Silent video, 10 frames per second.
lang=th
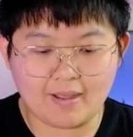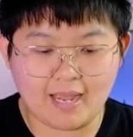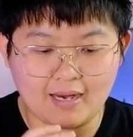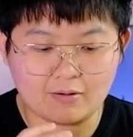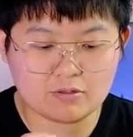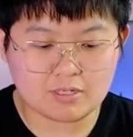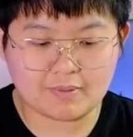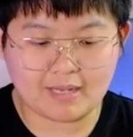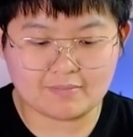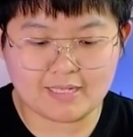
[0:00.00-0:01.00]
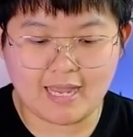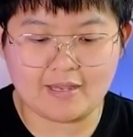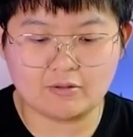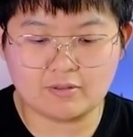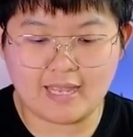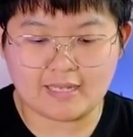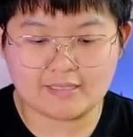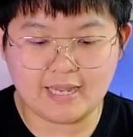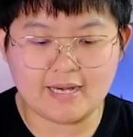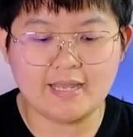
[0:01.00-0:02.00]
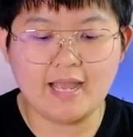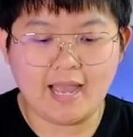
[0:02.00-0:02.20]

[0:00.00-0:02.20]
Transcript: มาแล้วรู้สึกประทับใจยกตัวอย่างเช่น